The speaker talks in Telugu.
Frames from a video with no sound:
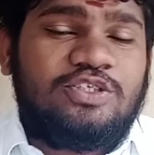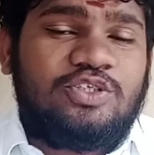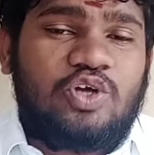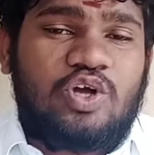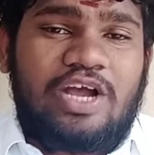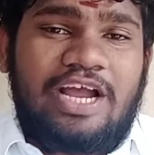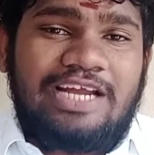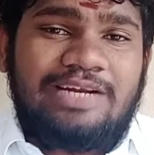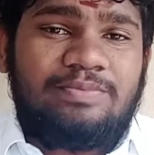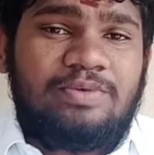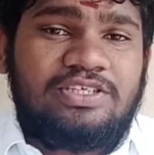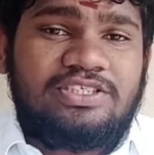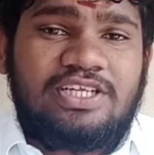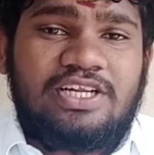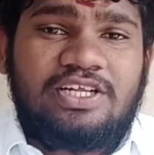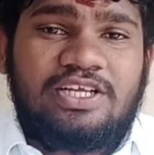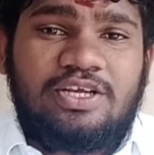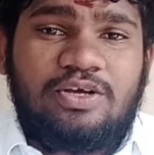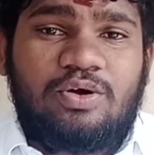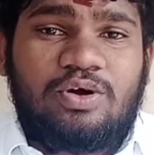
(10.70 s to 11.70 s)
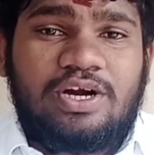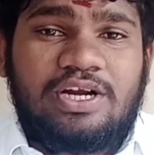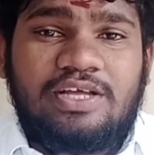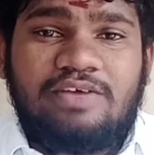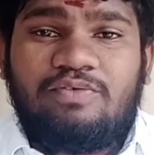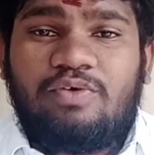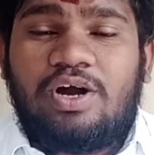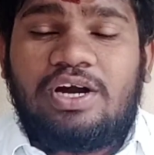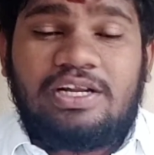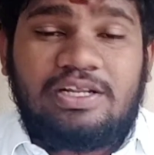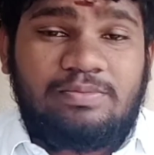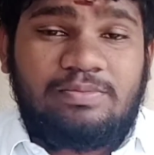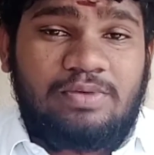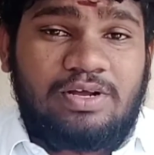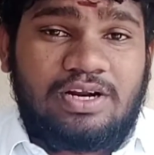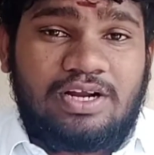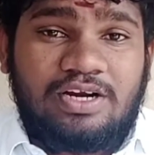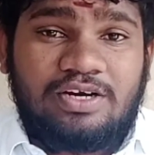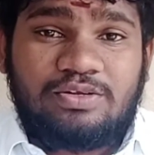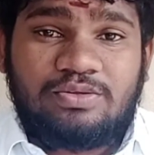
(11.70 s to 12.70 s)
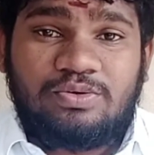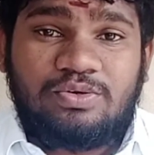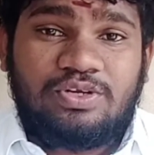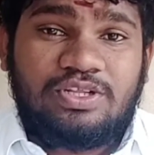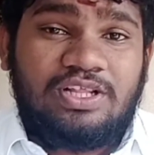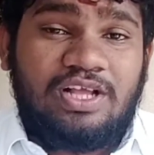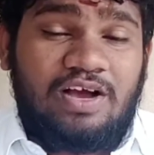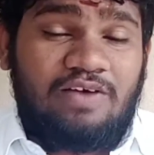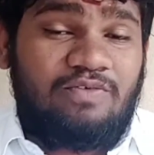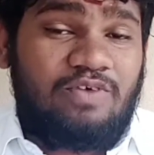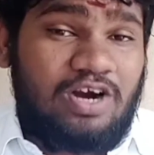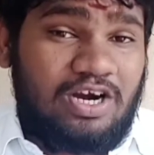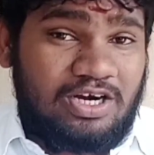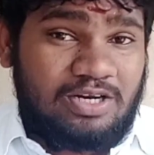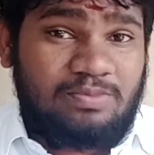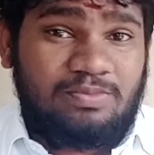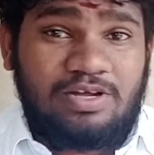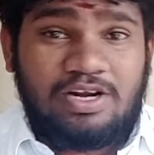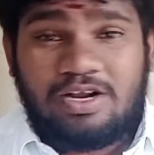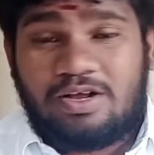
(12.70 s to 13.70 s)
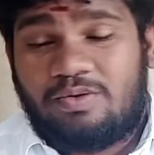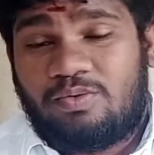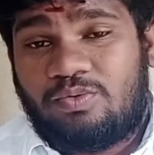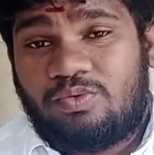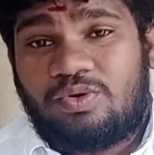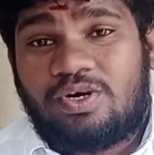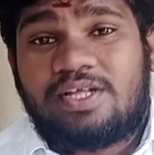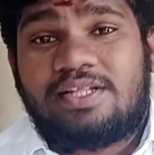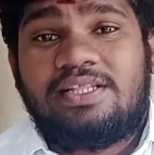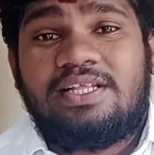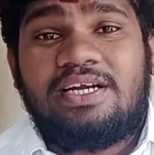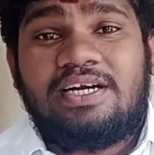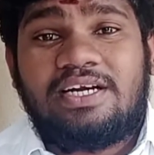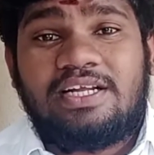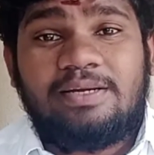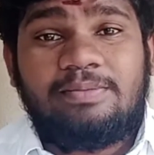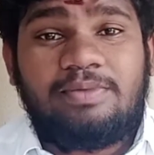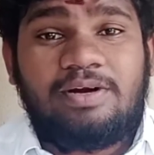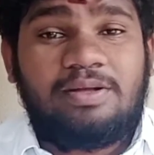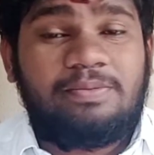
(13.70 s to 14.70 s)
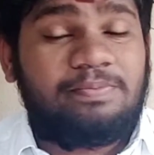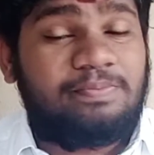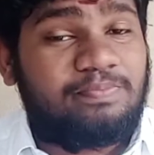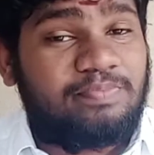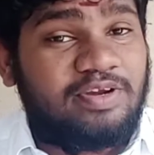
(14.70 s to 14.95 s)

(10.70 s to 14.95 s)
సో కైన్ మాస్టర్కి ఒకటి వాటర్ మార్క్ అంటూ ఉంటుంది ఆ వాటర్ మార్క్ ఉండద్దంటే మనం